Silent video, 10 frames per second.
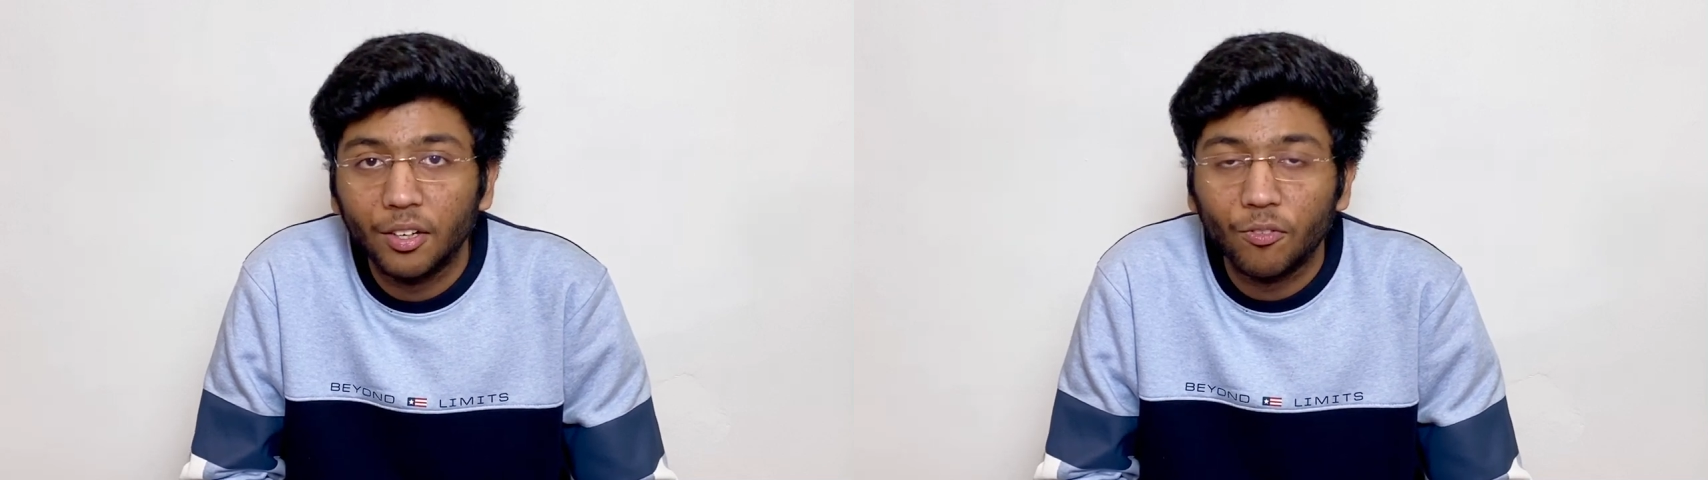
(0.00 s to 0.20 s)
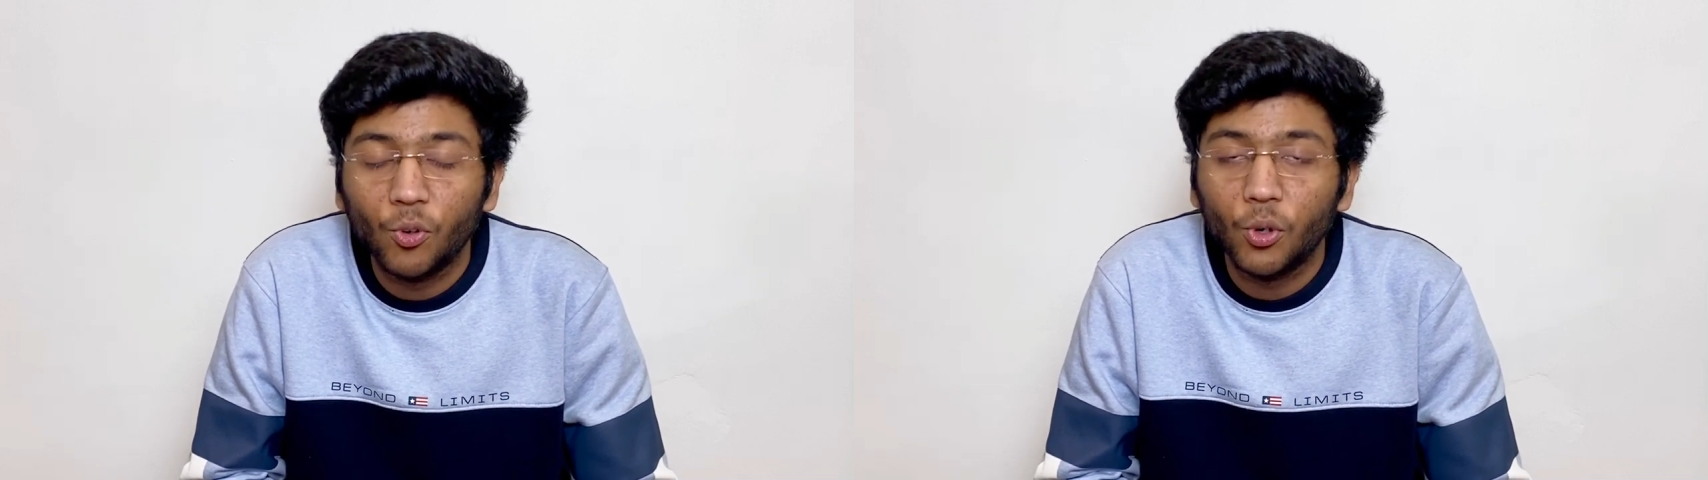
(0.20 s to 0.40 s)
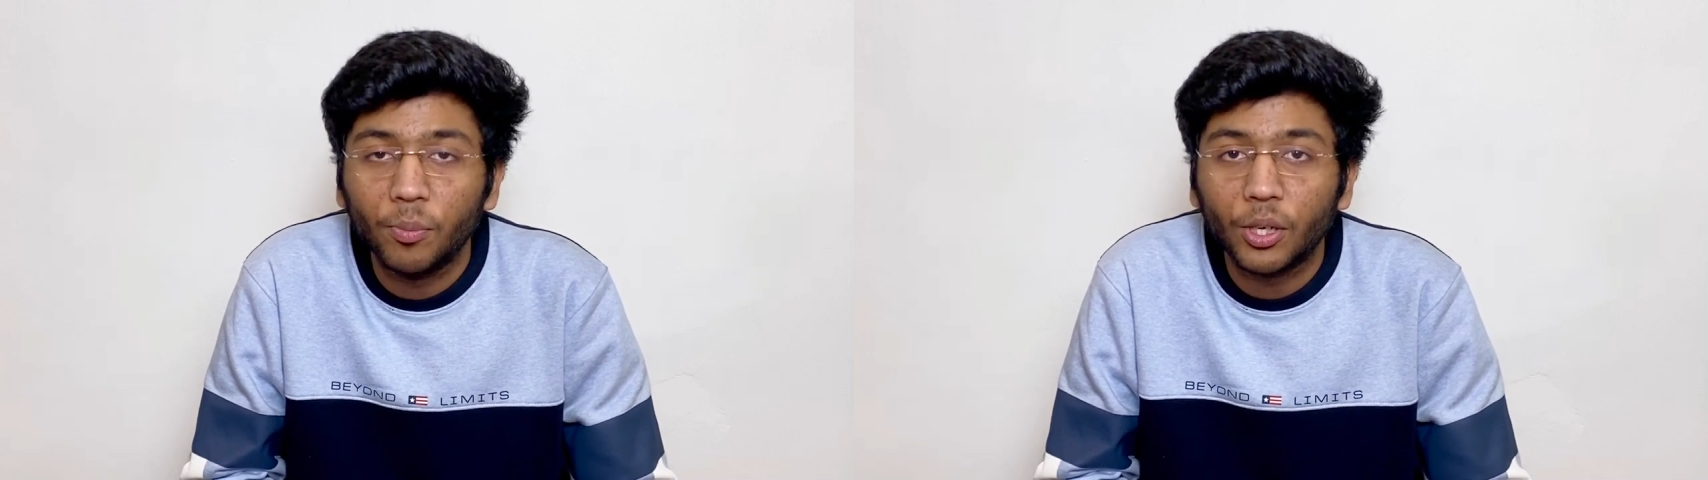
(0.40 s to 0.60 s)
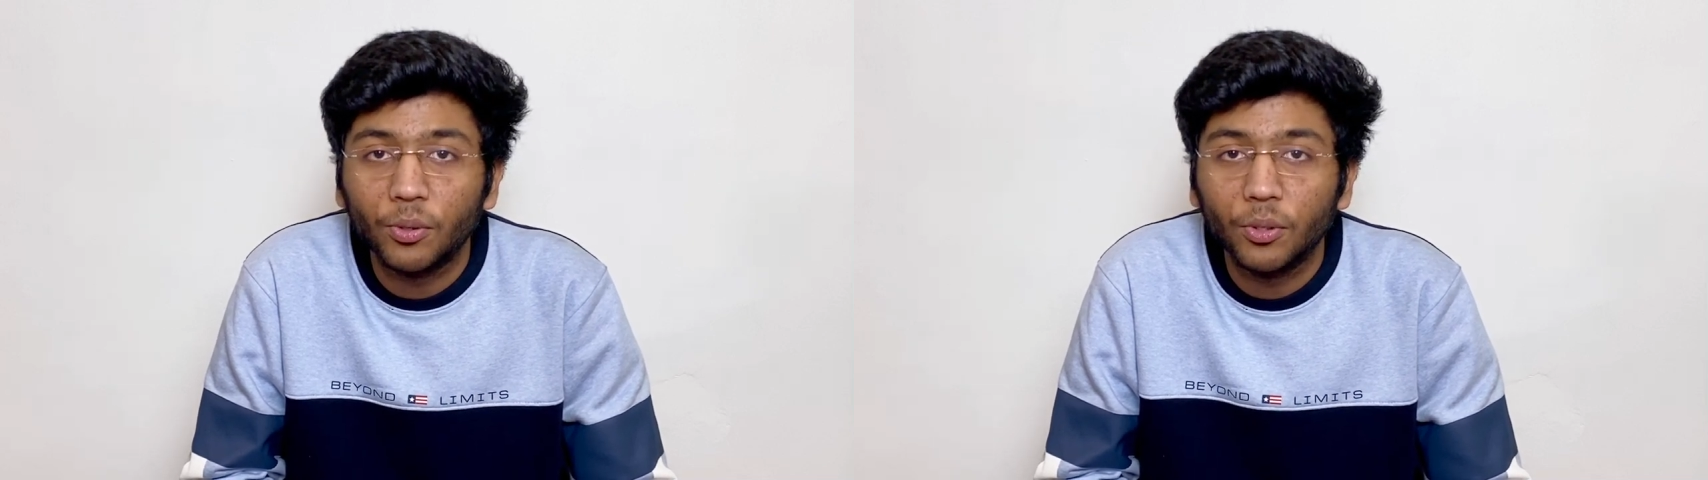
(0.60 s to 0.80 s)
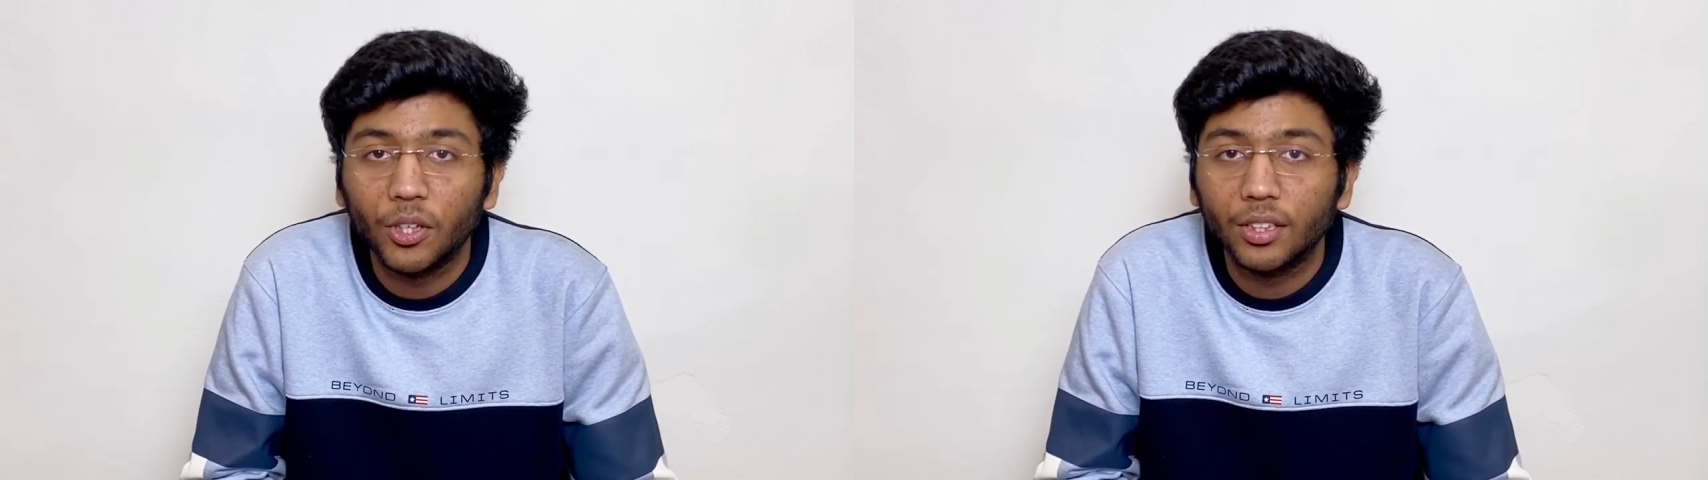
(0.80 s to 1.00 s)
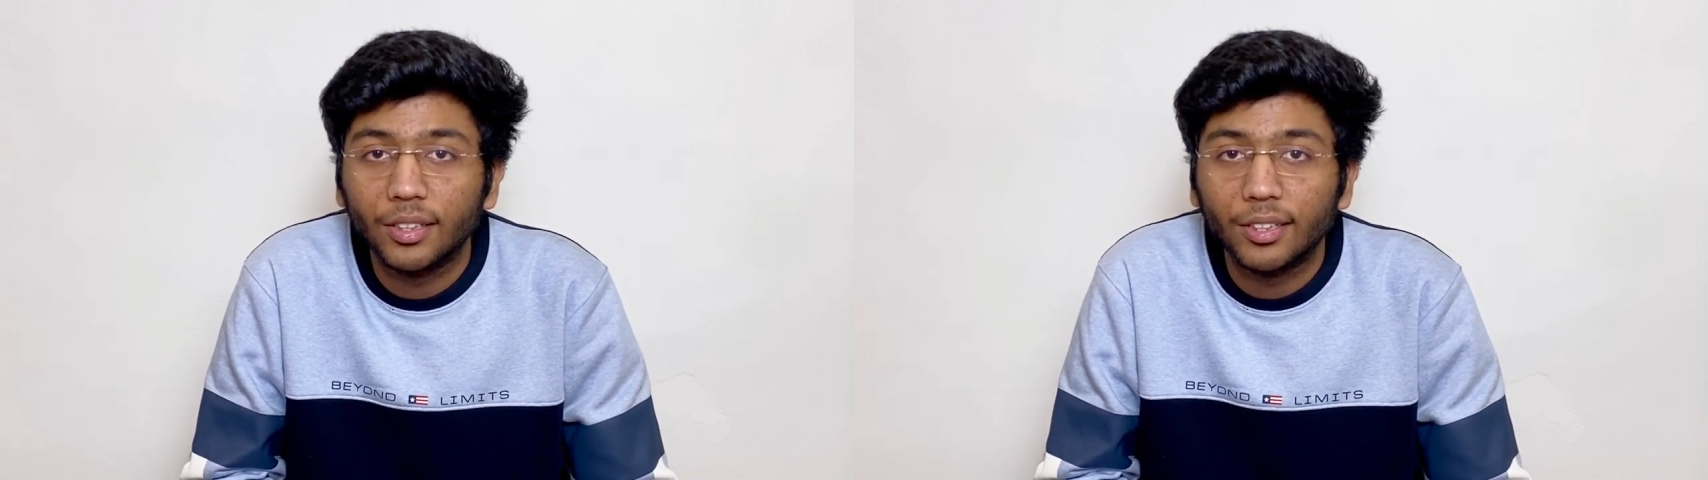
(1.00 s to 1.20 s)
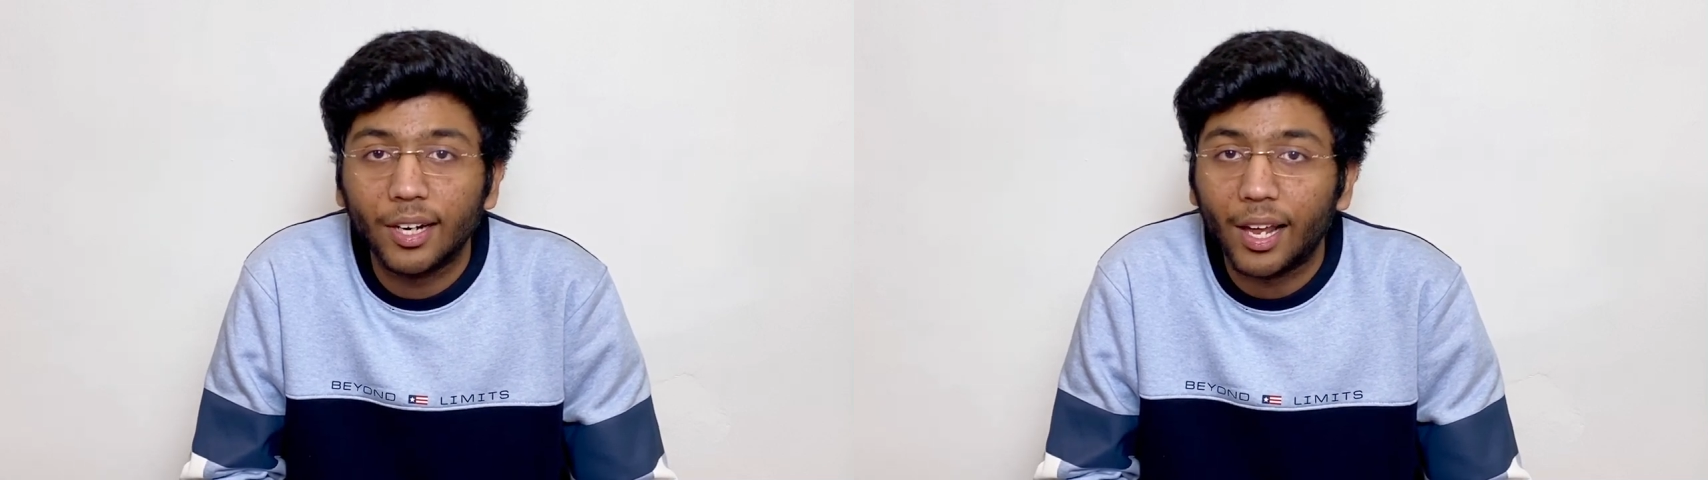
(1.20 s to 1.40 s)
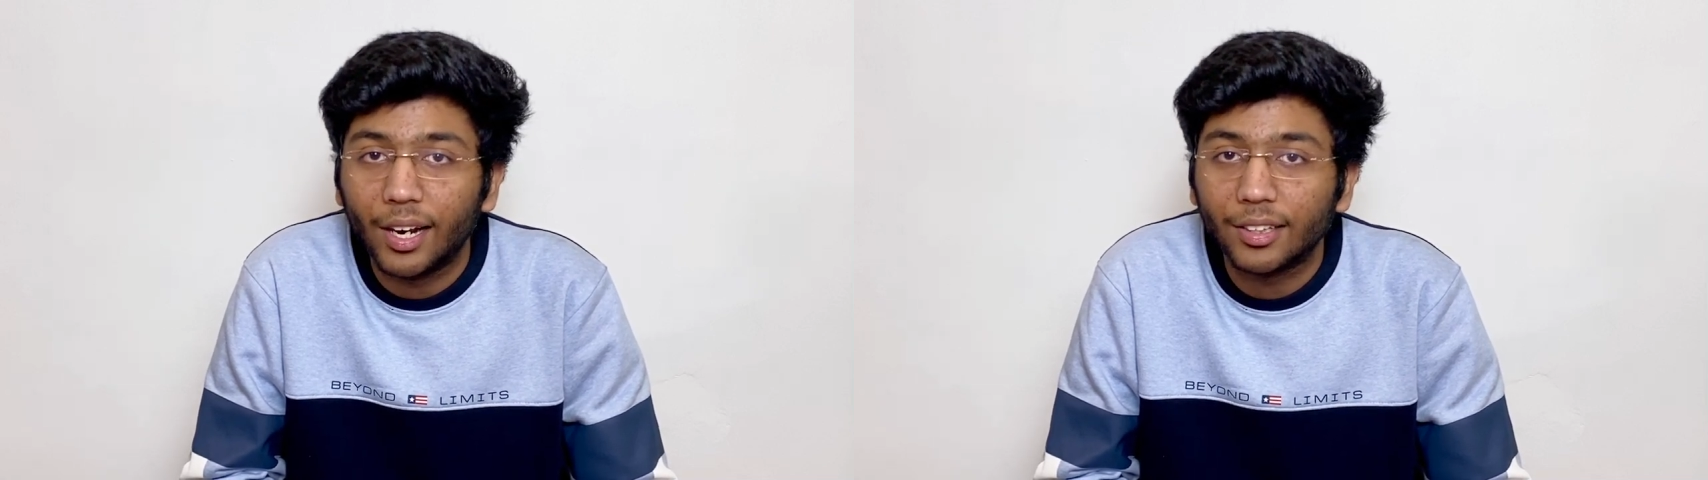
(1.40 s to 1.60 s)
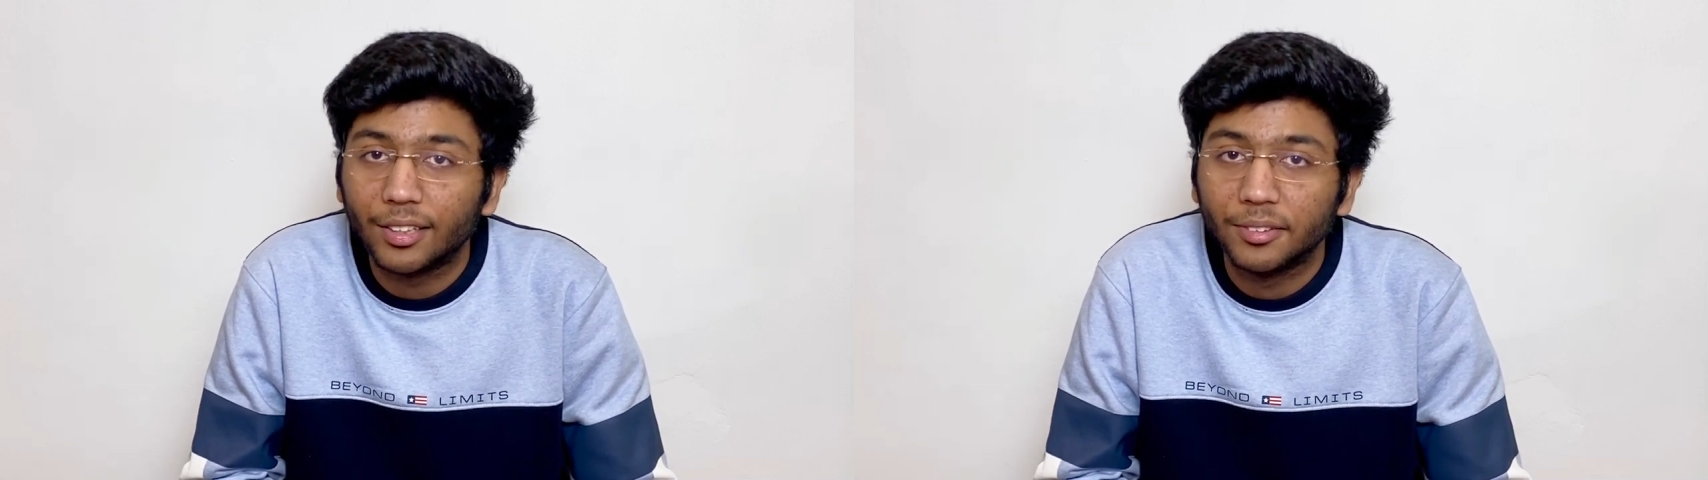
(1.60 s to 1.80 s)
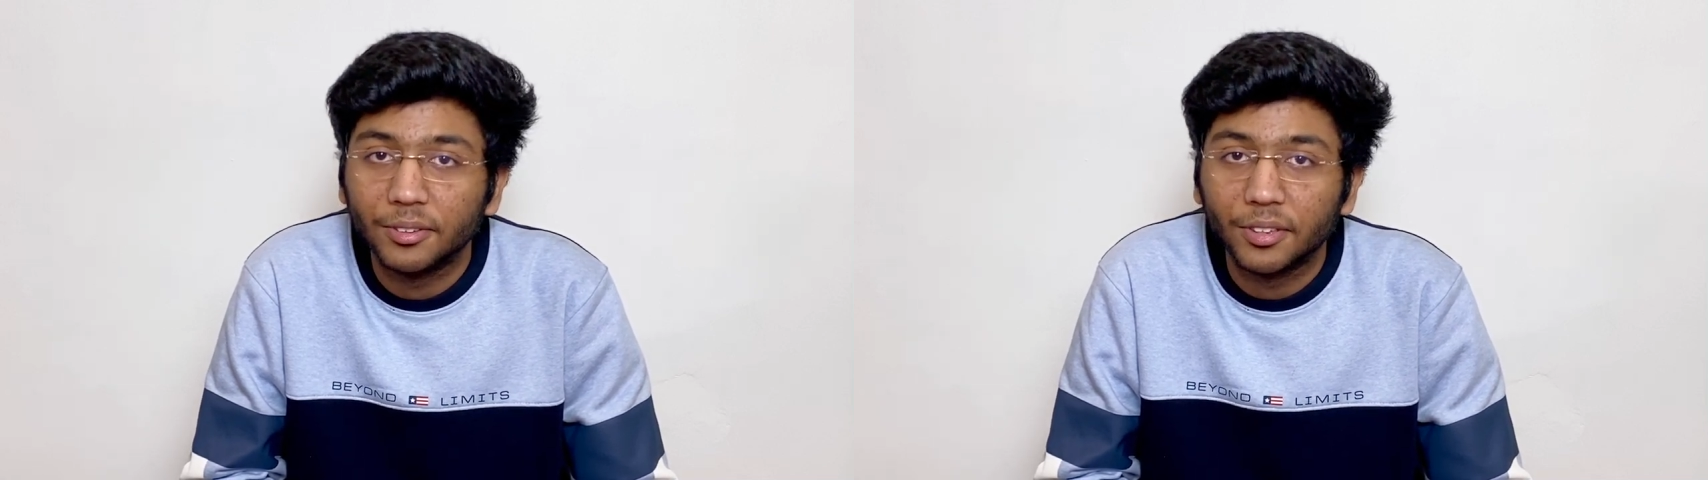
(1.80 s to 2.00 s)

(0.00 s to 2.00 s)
वो मेरे को डालना था